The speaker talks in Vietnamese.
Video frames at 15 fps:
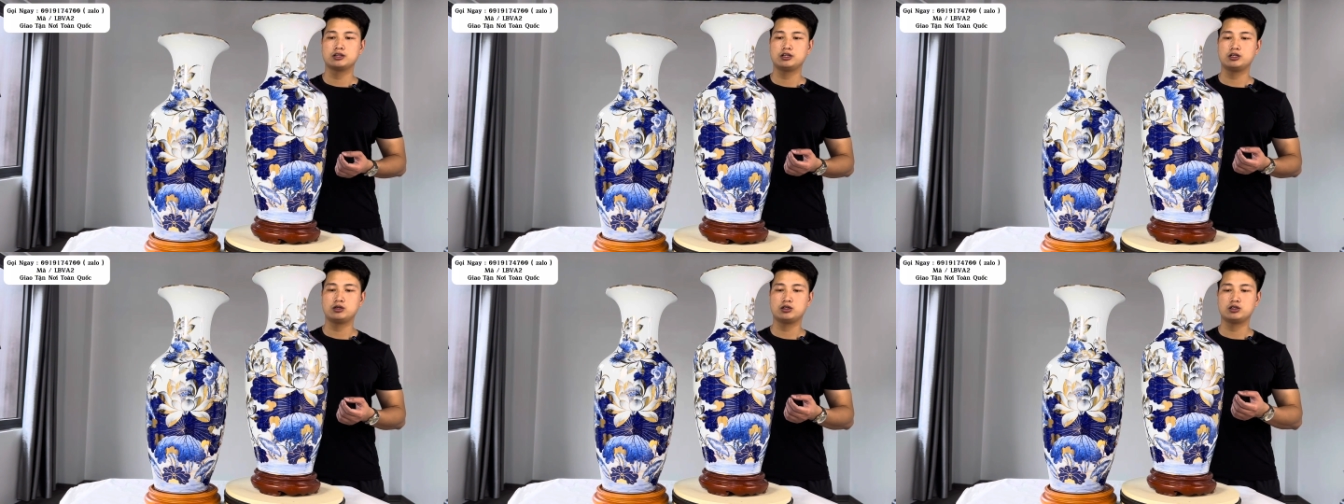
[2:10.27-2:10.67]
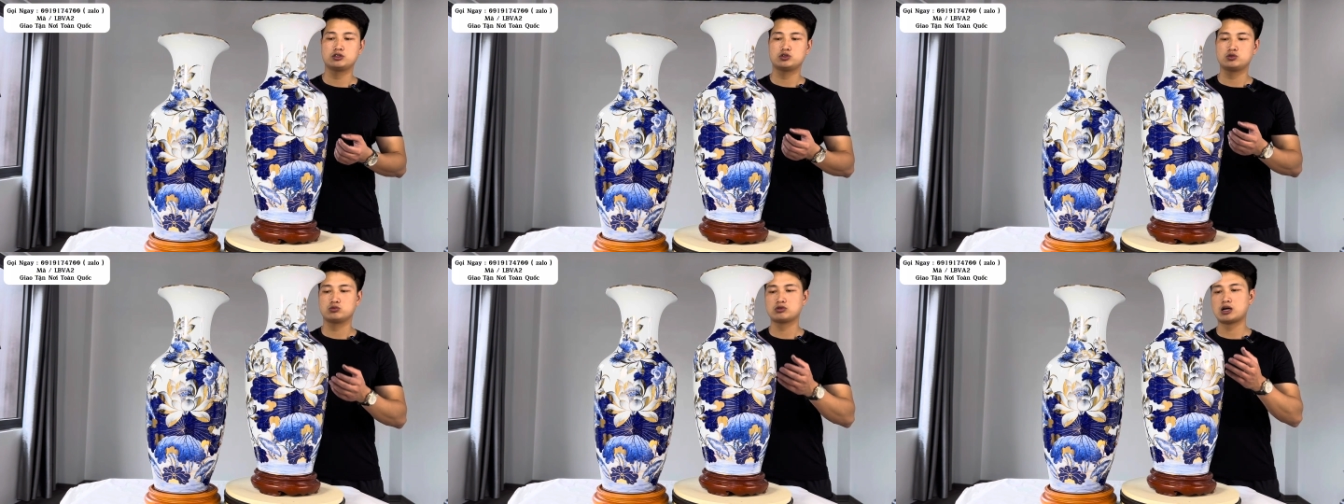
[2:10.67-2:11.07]
thì
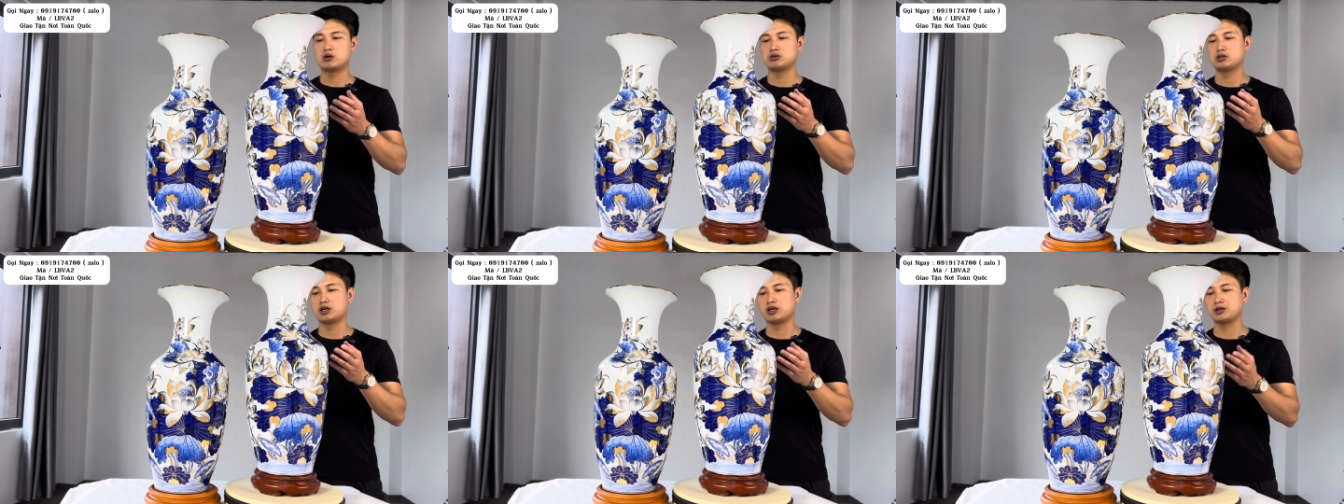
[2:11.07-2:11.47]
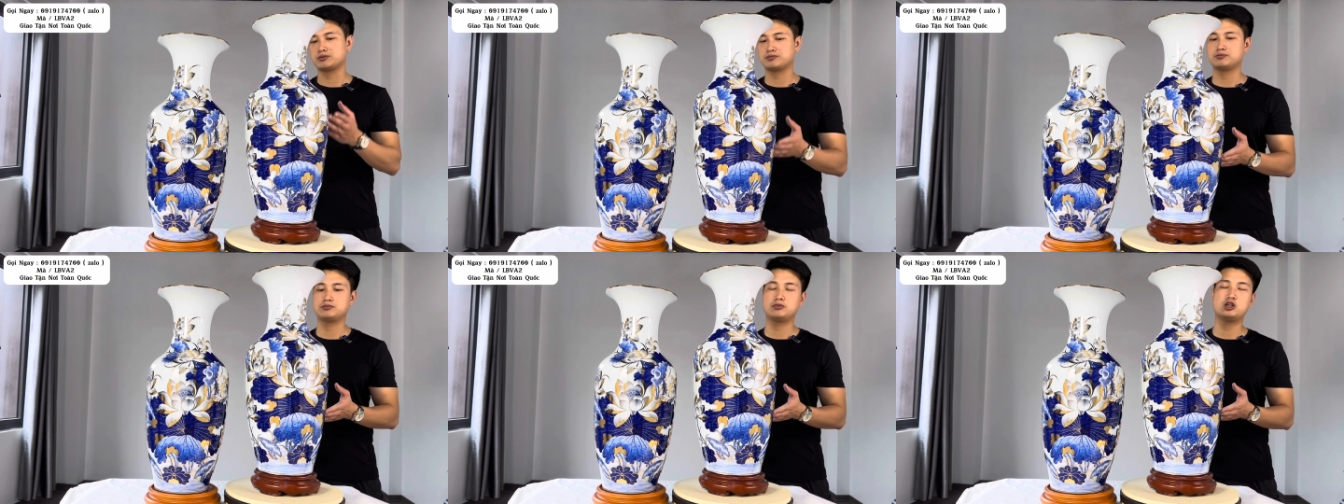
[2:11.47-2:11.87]
chúng ta có thể
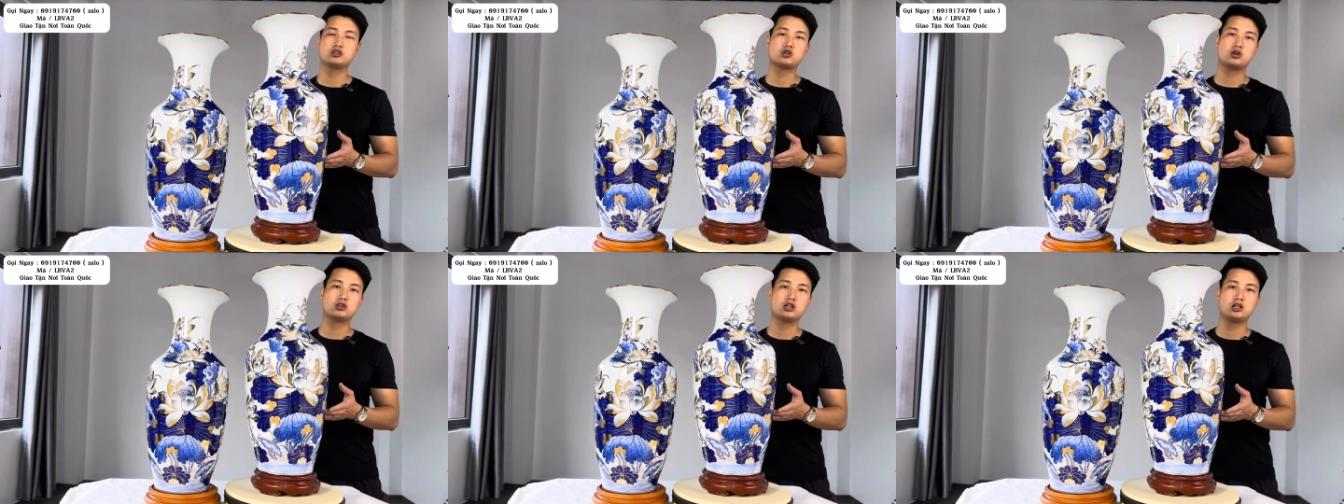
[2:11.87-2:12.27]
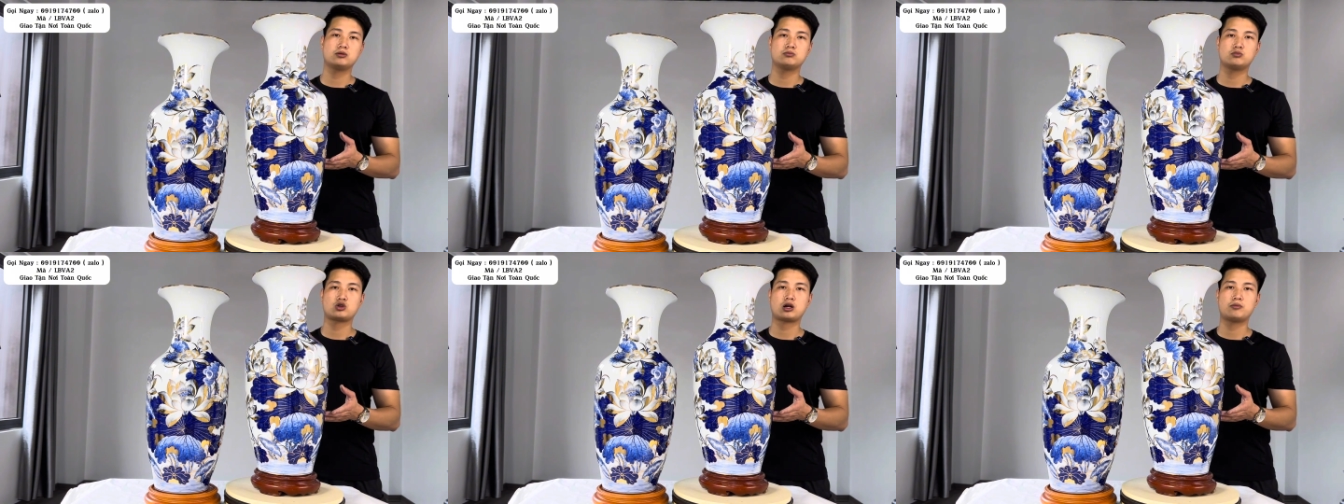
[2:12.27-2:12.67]
lựa chọn
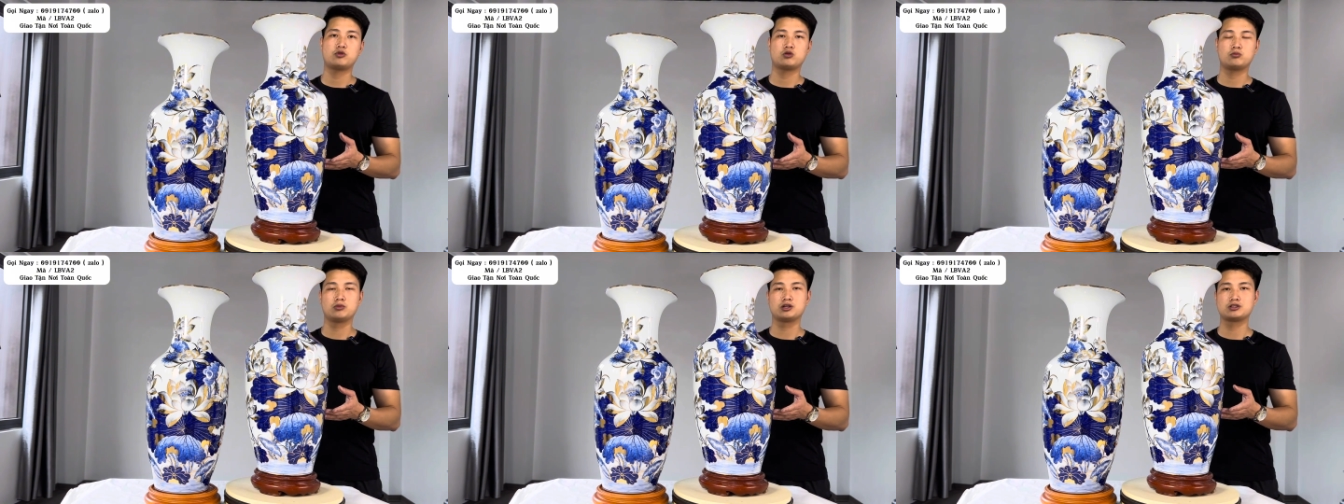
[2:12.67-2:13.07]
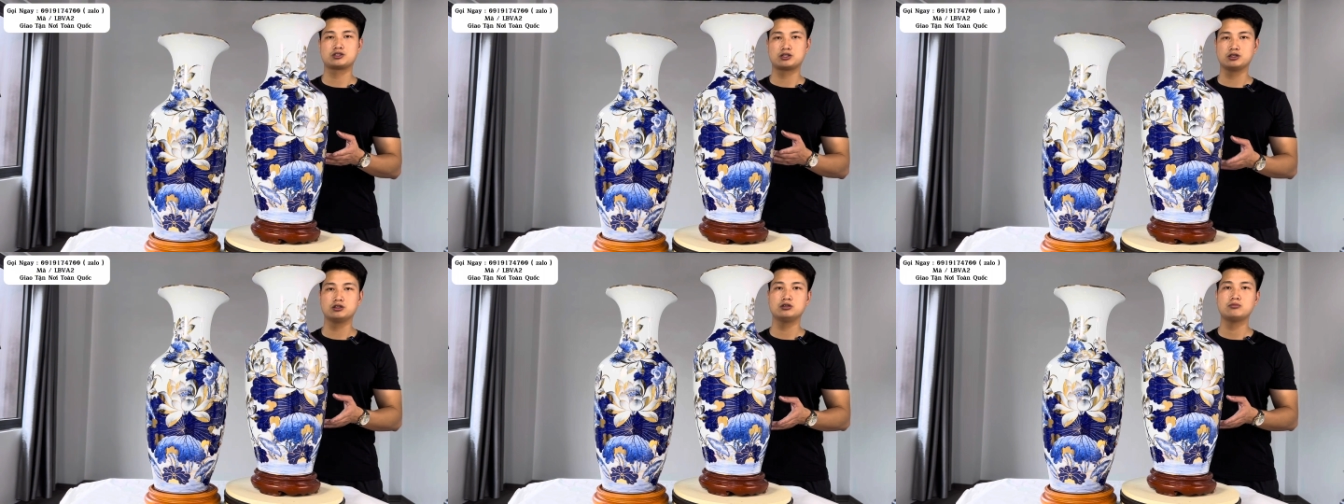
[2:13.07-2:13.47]
thêm một cặp lục bình
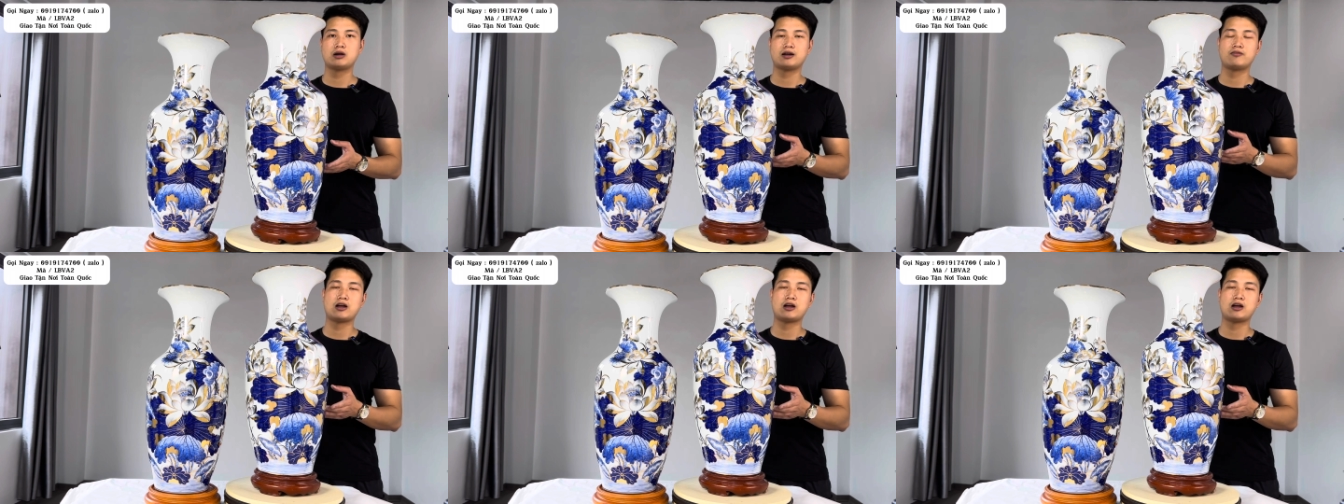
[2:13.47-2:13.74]
sứ mạ